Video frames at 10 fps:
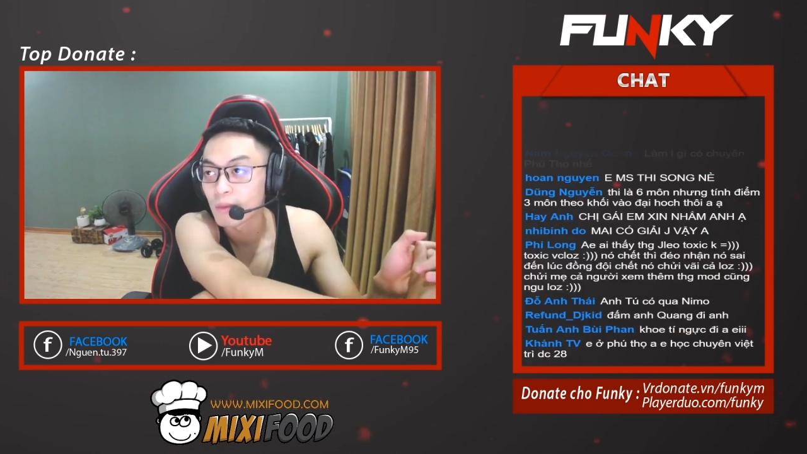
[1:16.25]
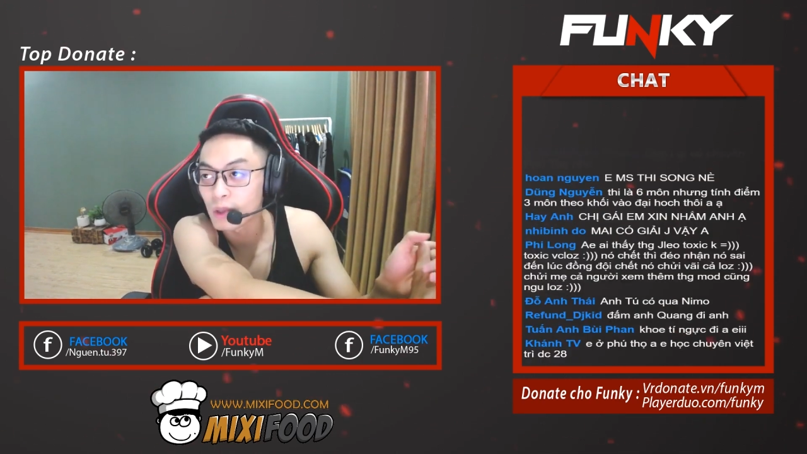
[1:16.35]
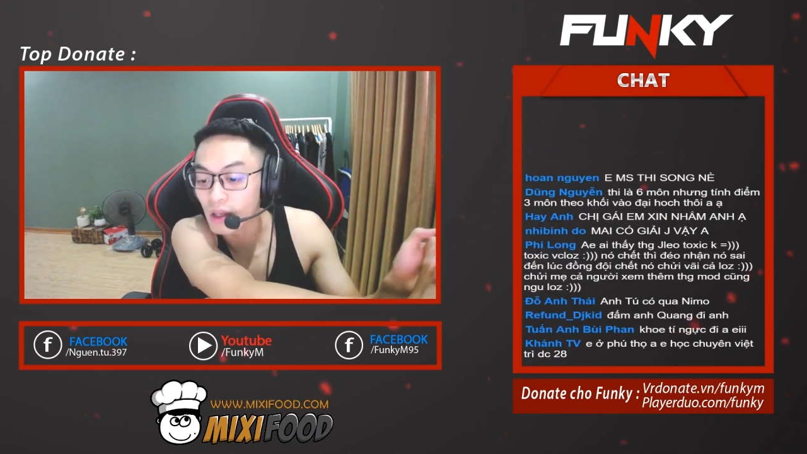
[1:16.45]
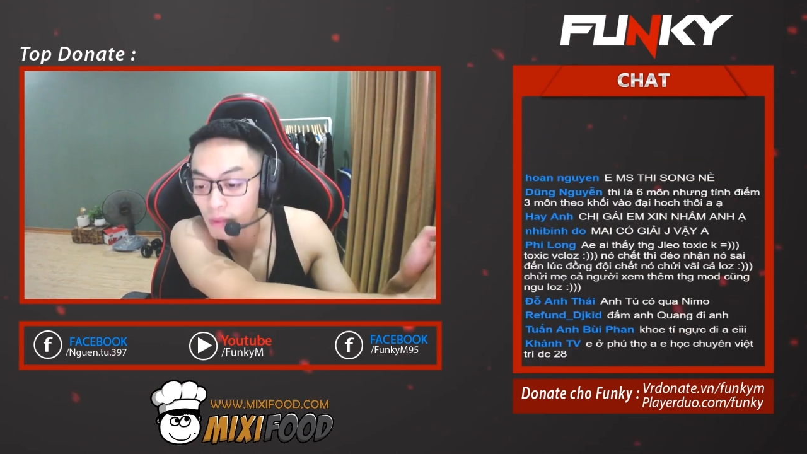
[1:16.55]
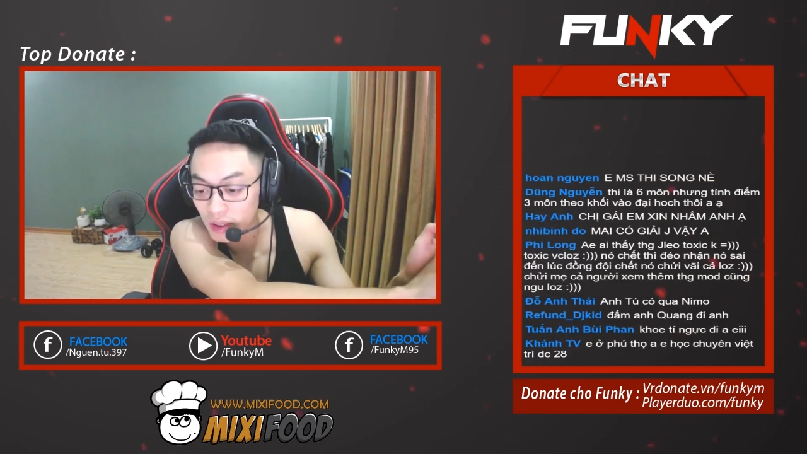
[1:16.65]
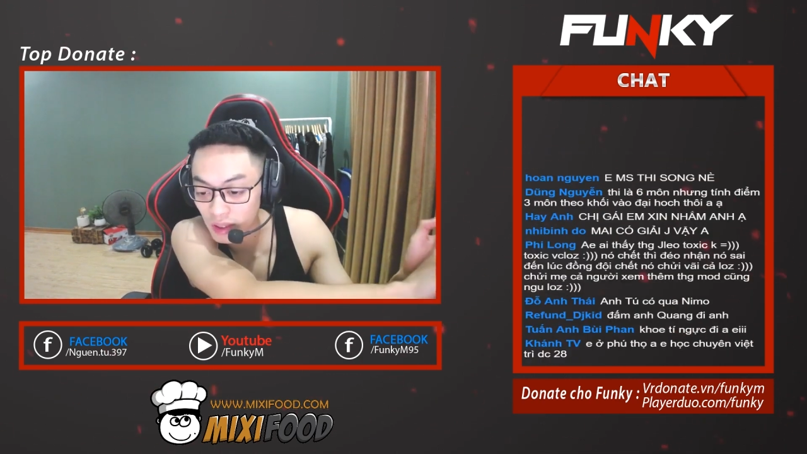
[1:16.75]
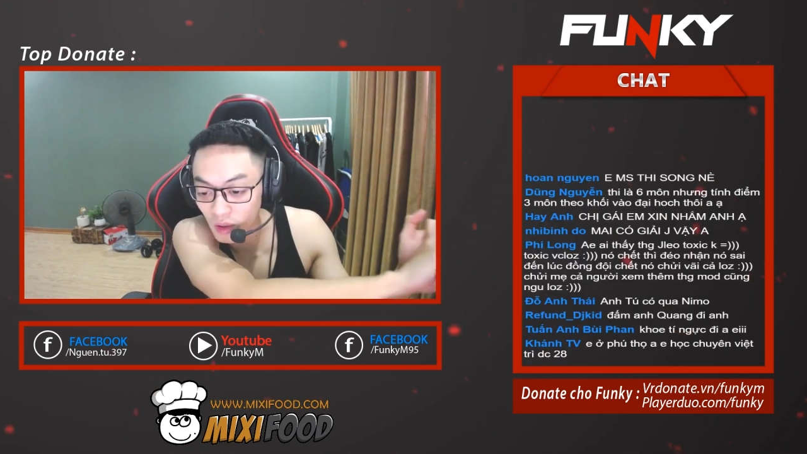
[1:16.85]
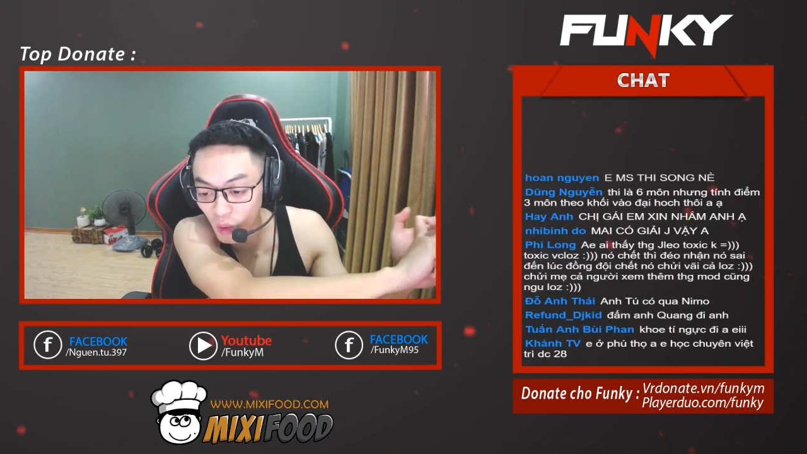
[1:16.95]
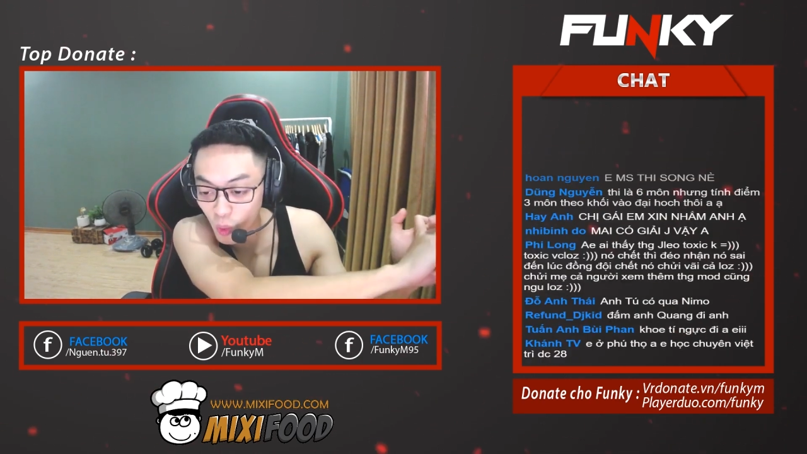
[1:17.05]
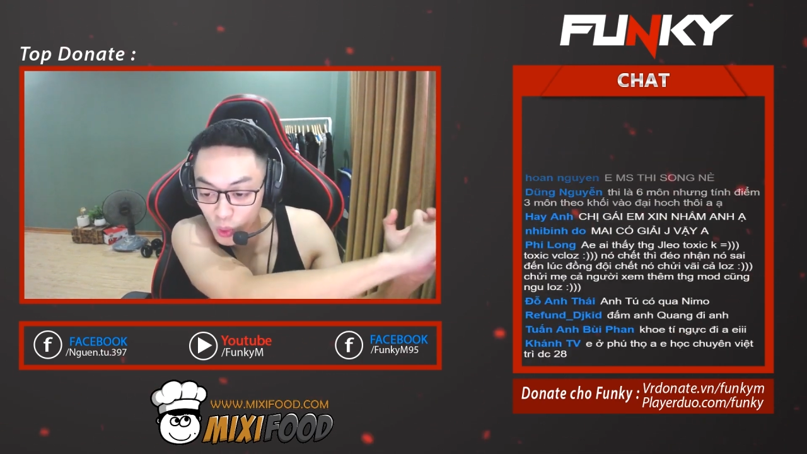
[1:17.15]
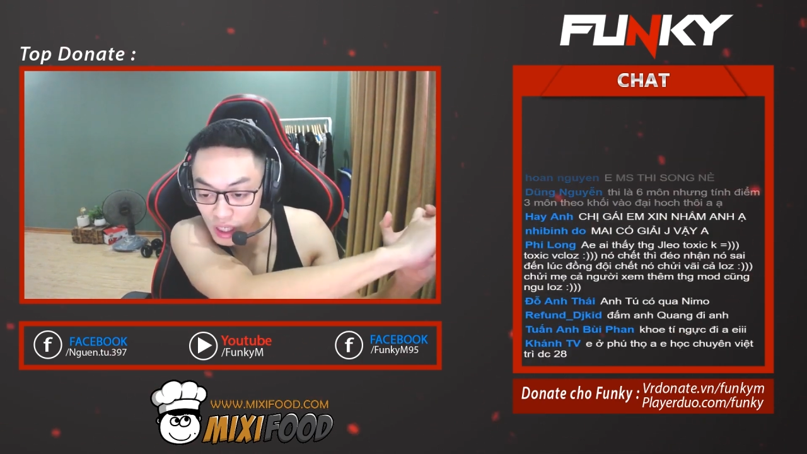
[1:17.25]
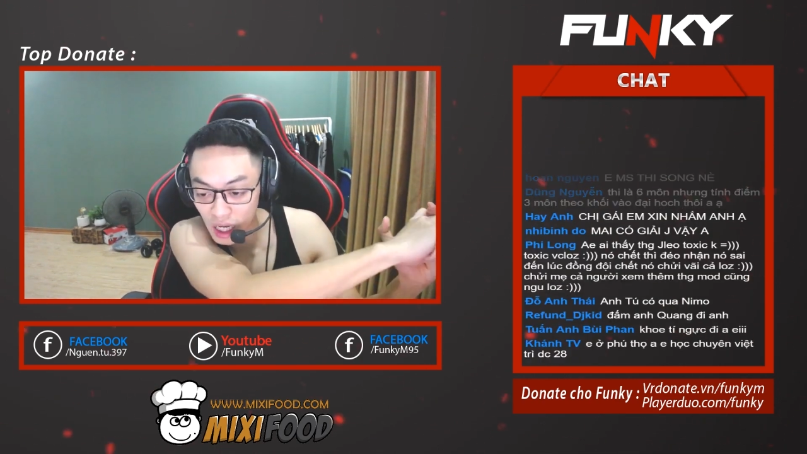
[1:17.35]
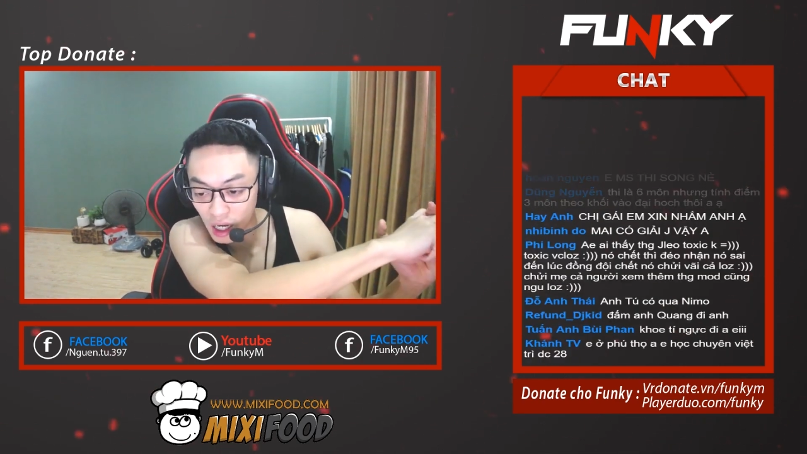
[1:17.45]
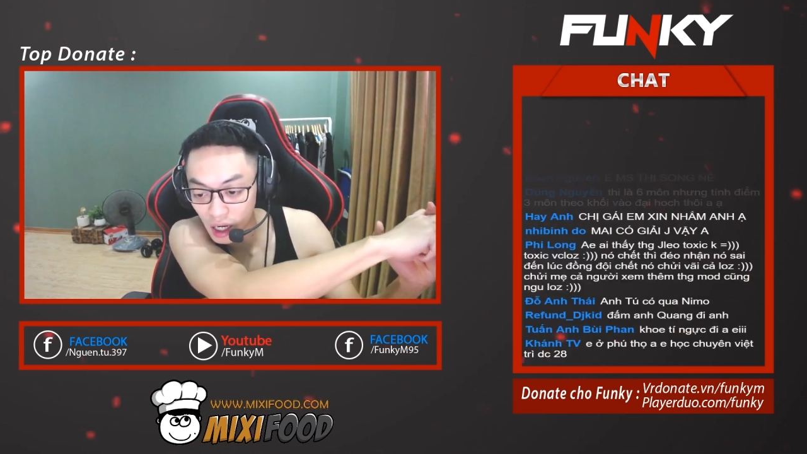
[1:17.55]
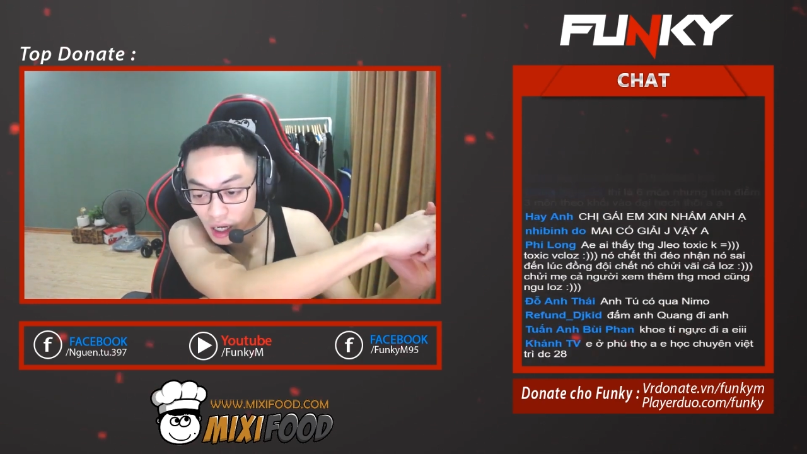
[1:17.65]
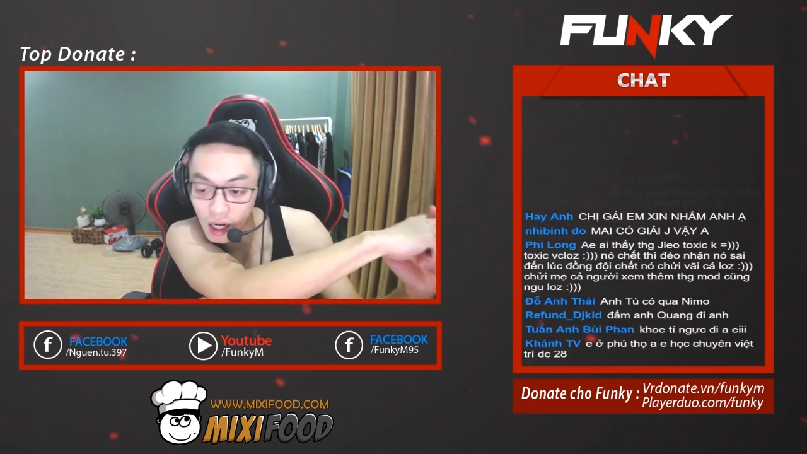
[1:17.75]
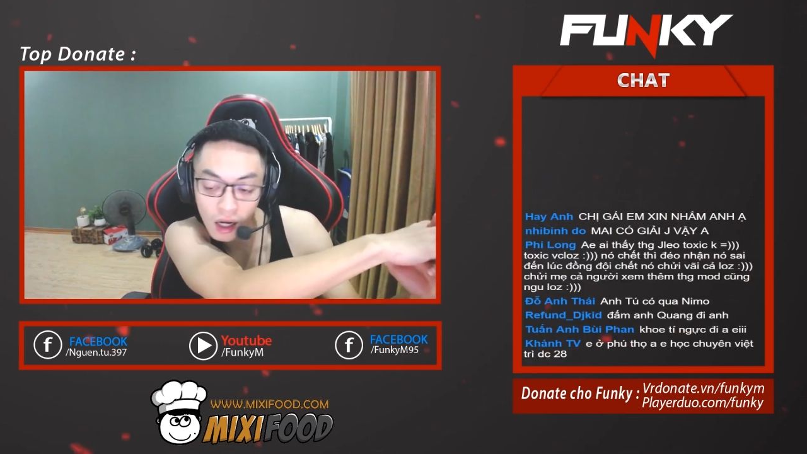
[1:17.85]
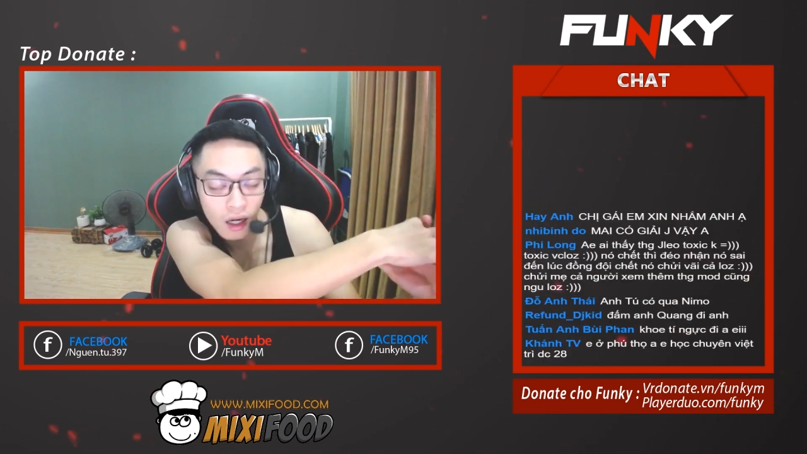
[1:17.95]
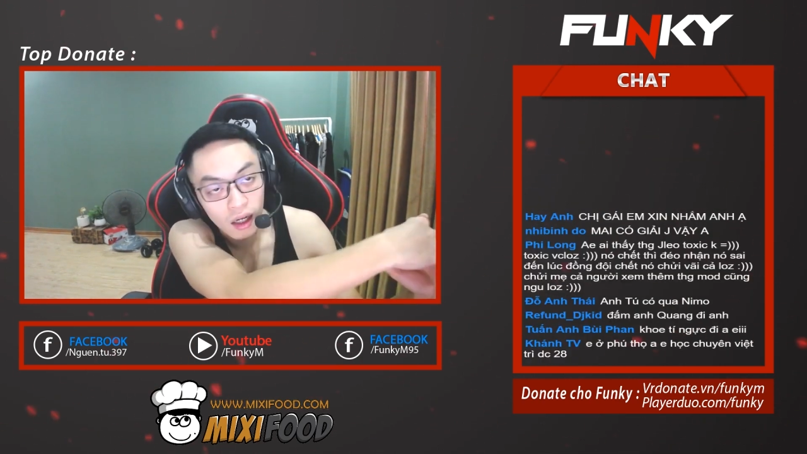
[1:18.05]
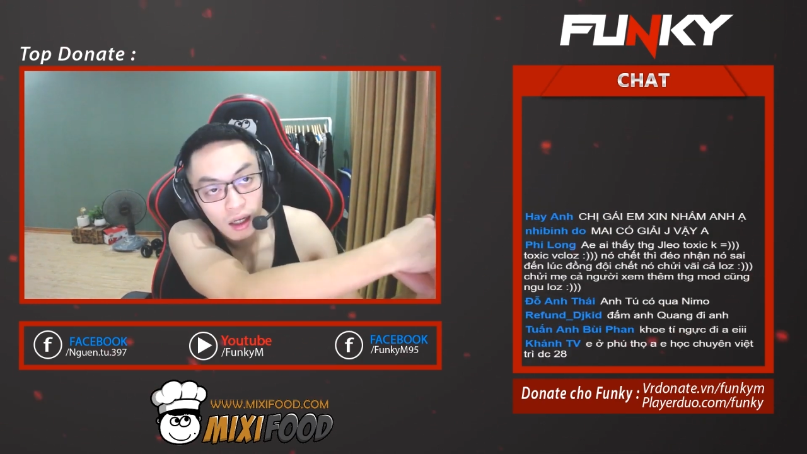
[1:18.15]
bây giờ mình sẽ ngồi
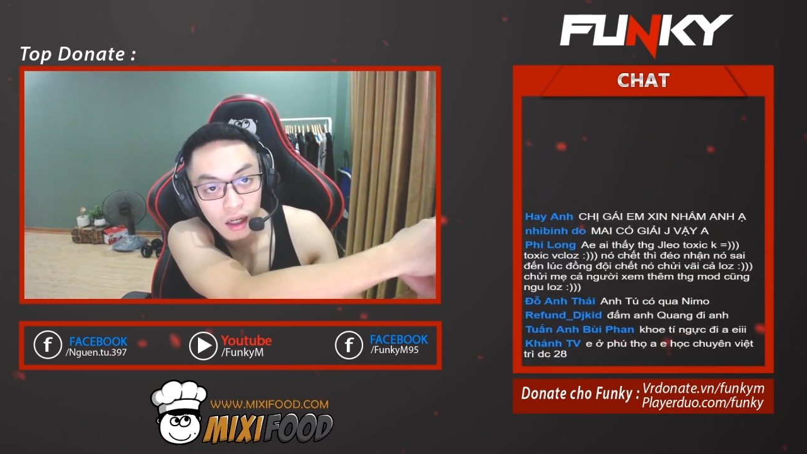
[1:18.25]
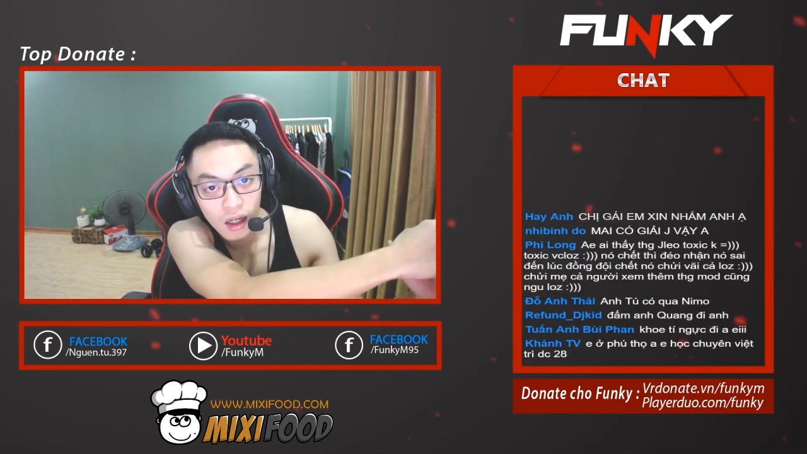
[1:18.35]
uh,